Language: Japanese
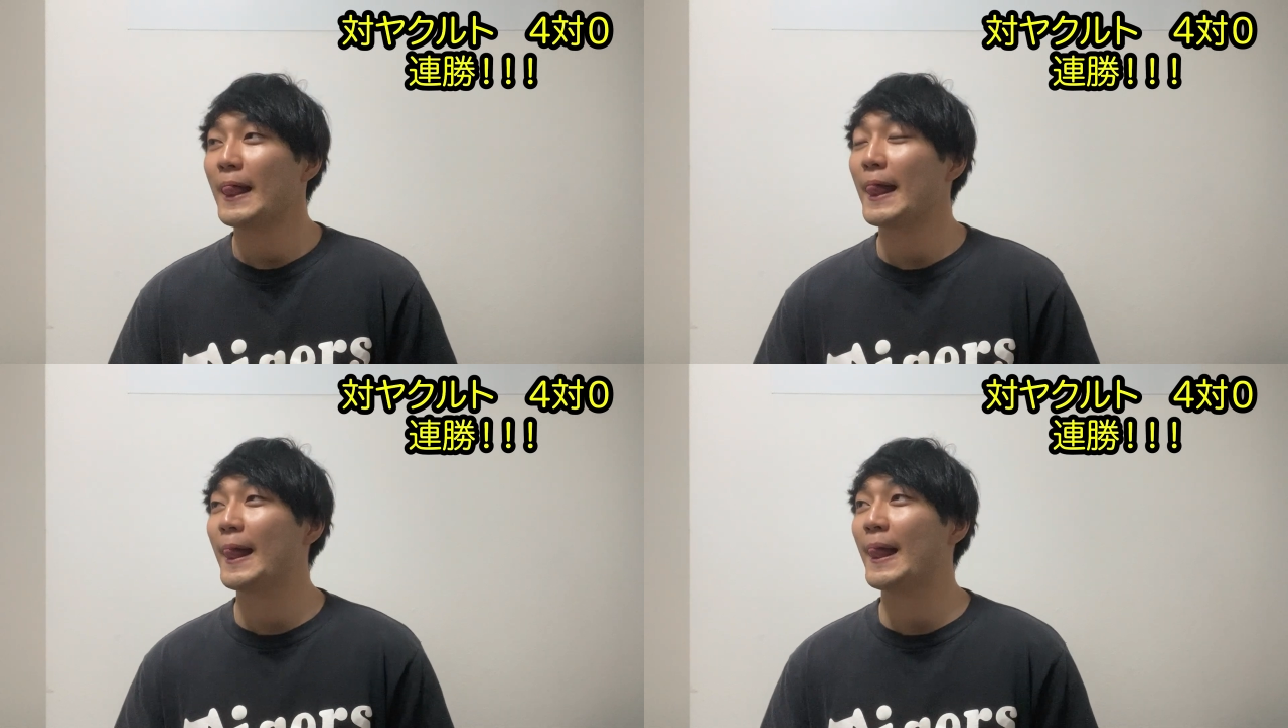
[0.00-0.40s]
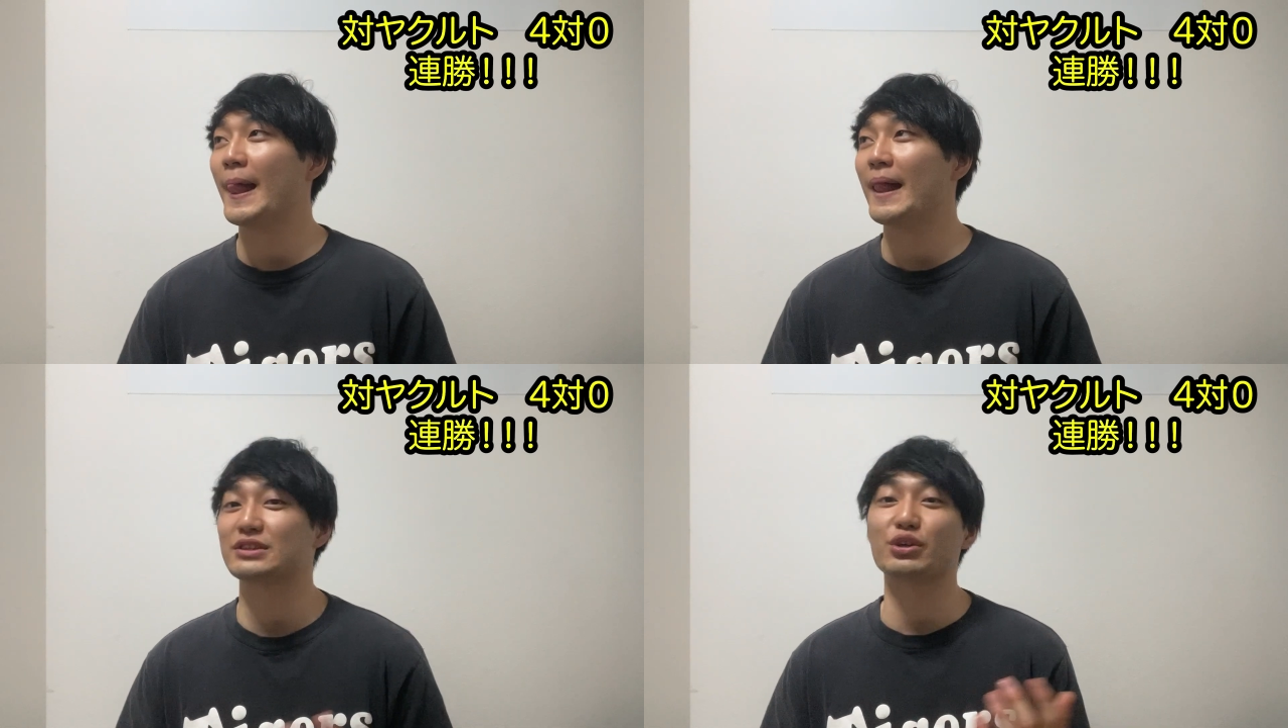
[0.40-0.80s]

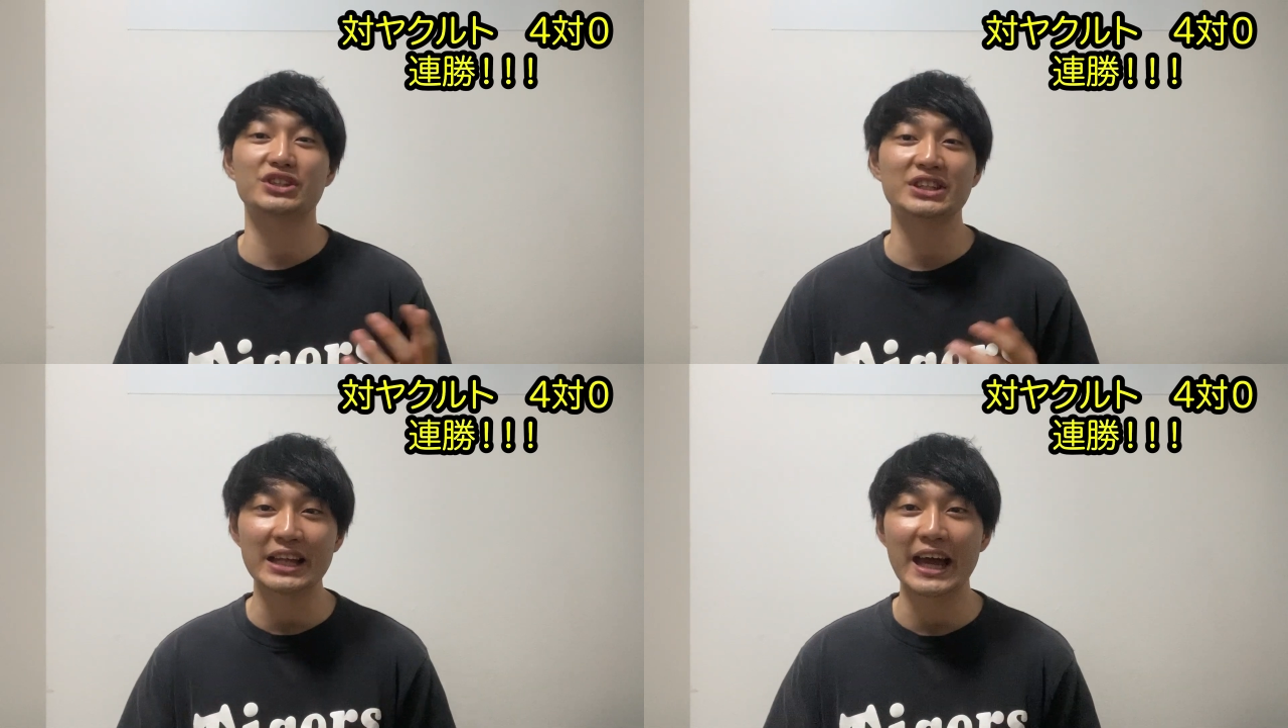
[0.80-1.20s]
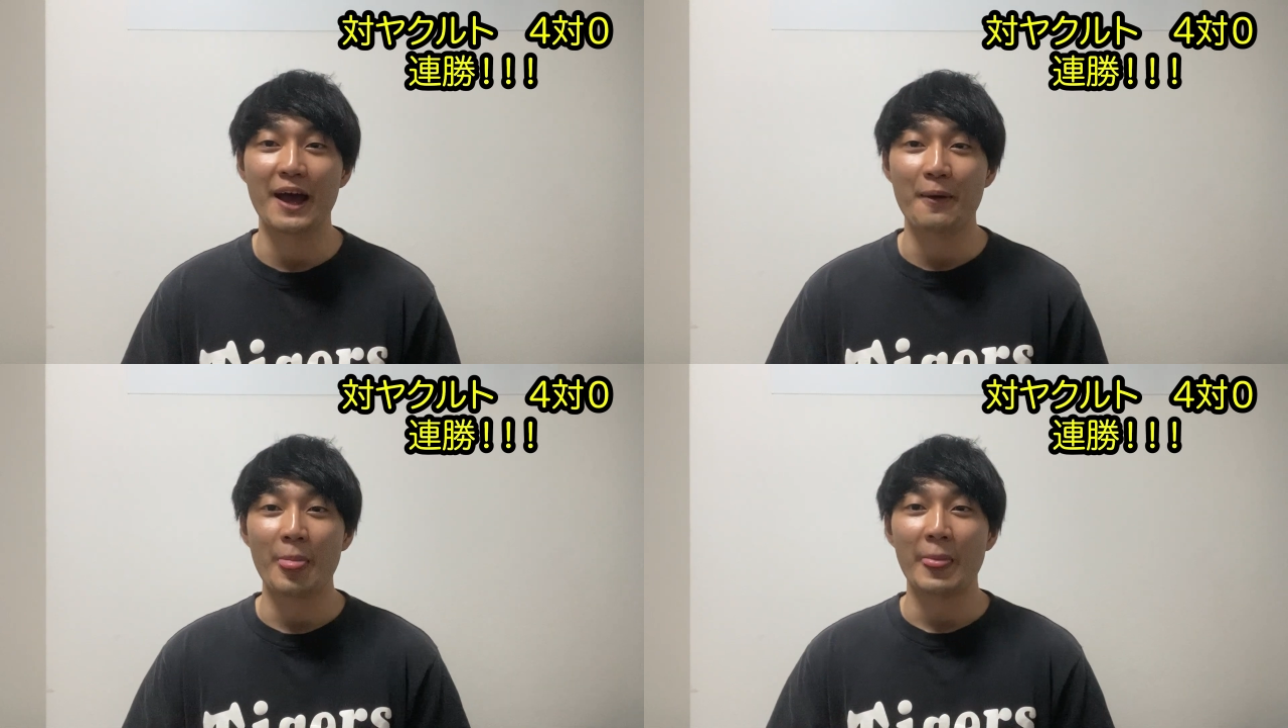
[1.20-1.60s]
えー、そして
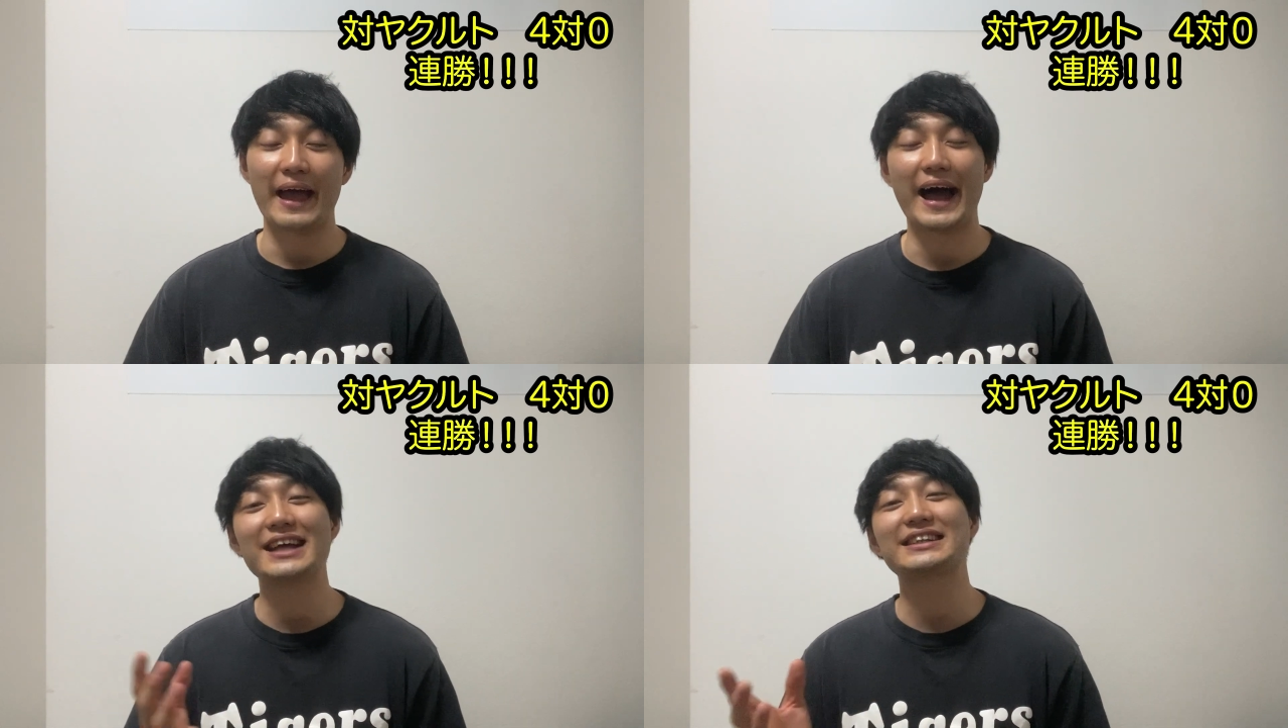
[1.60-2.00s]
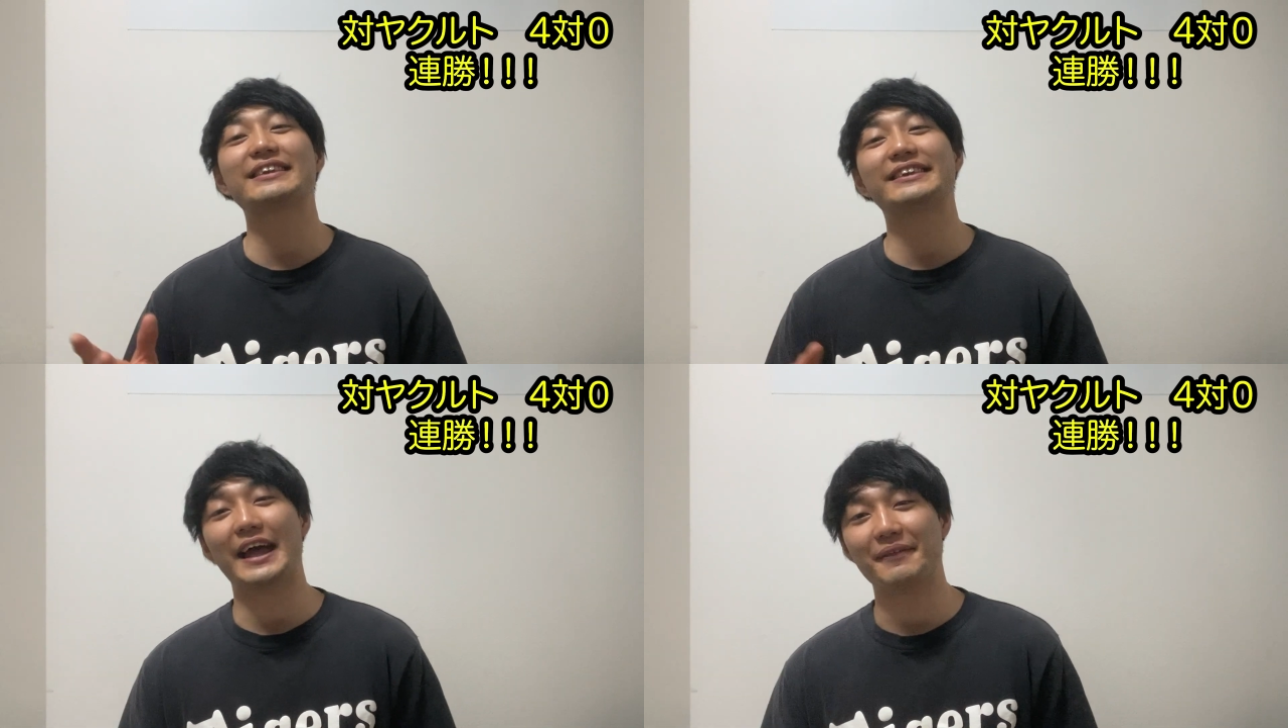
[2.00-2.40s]
ね、えー、あ
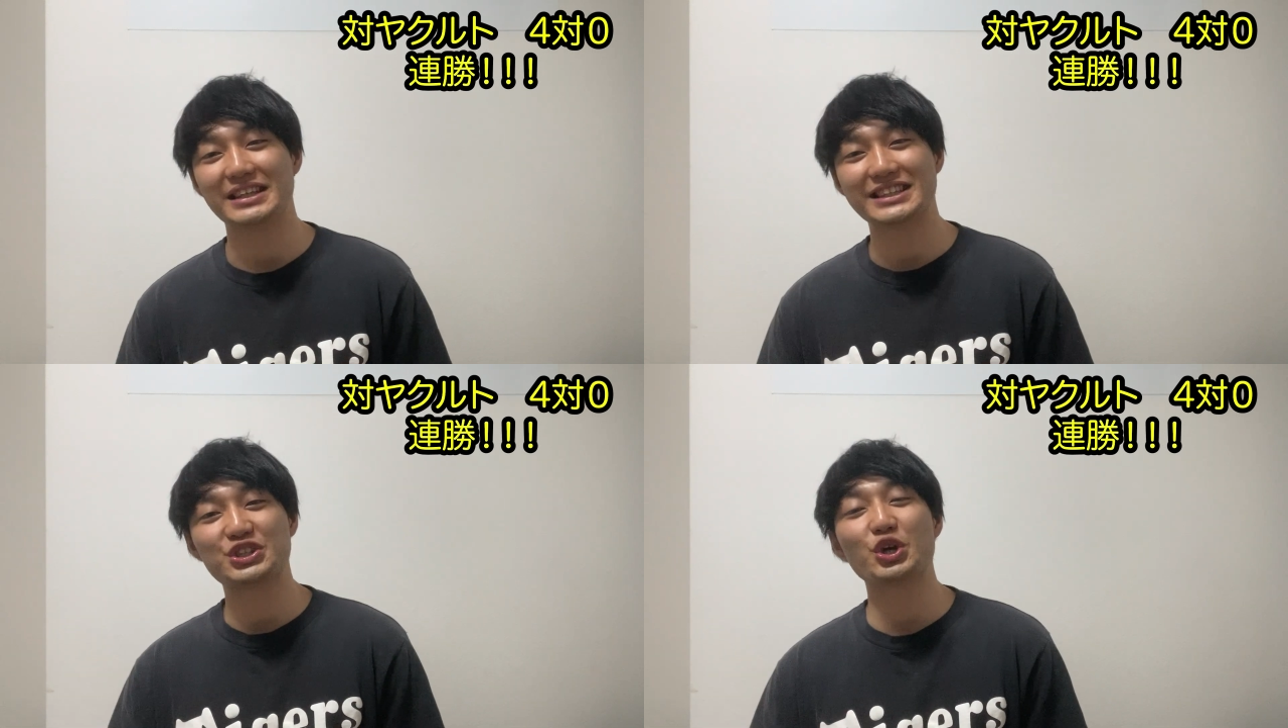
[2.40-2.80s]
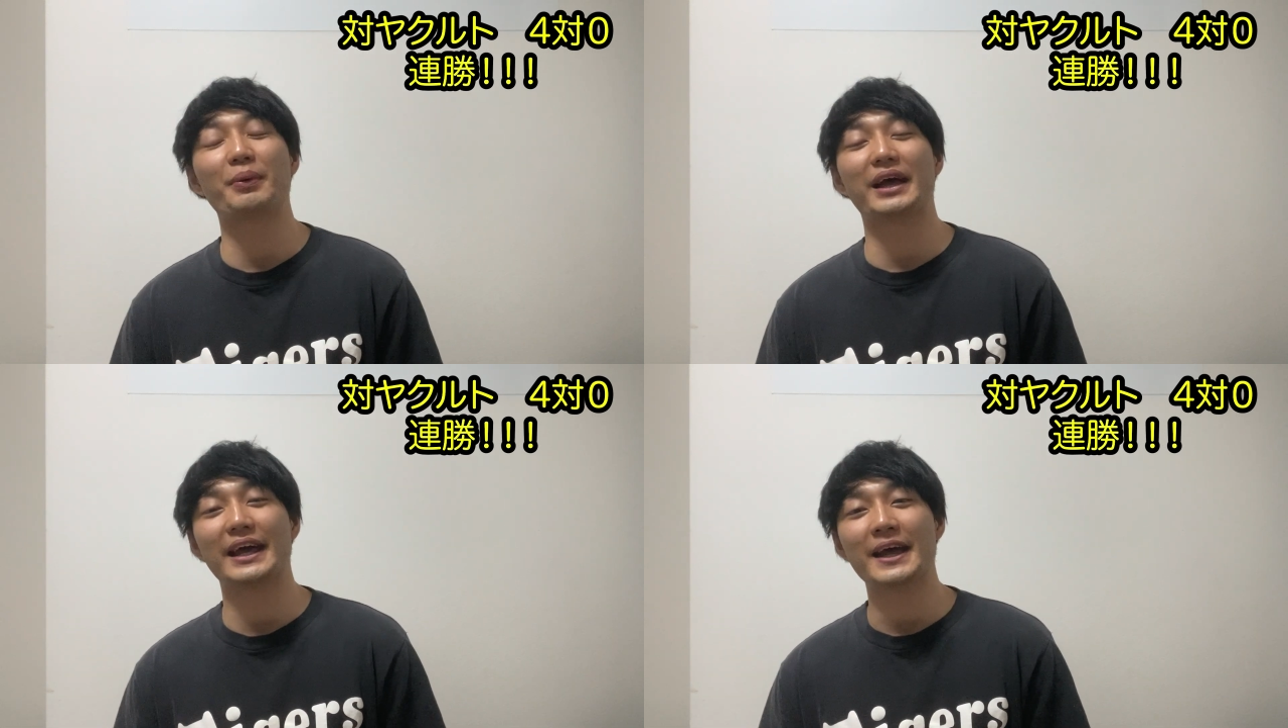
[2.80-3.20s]
さって日曜
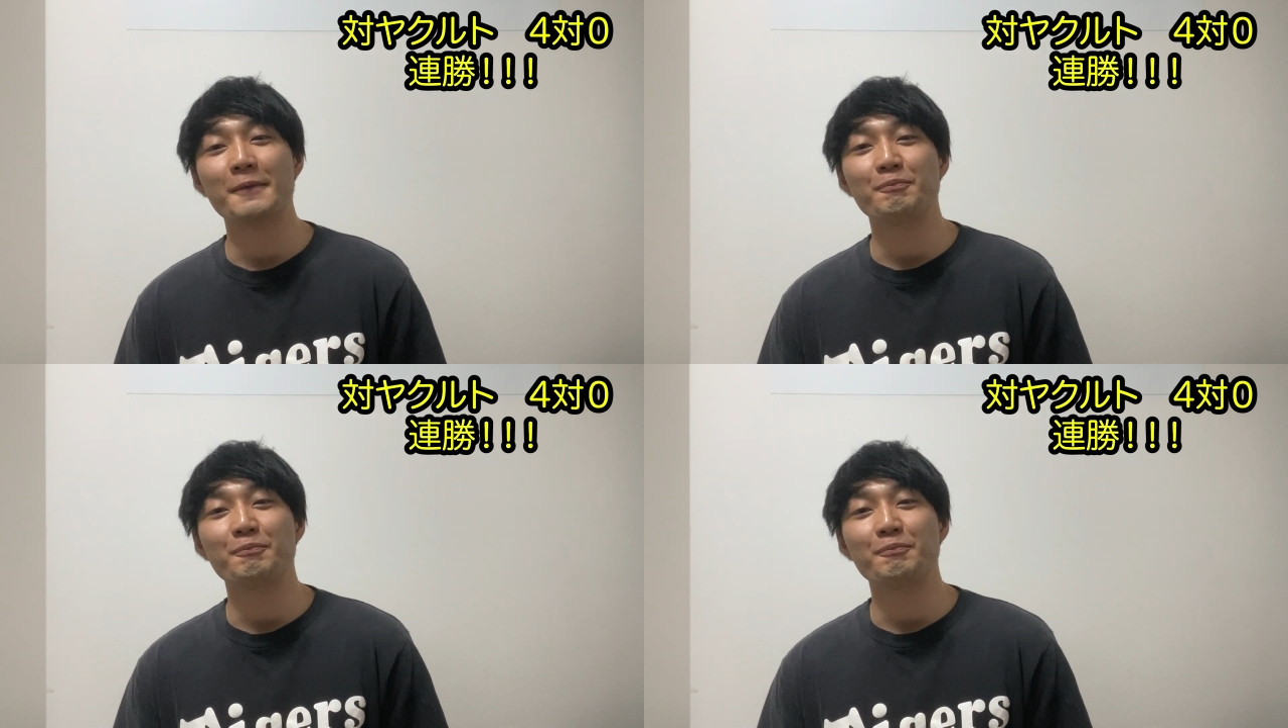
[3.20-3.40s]
日はね、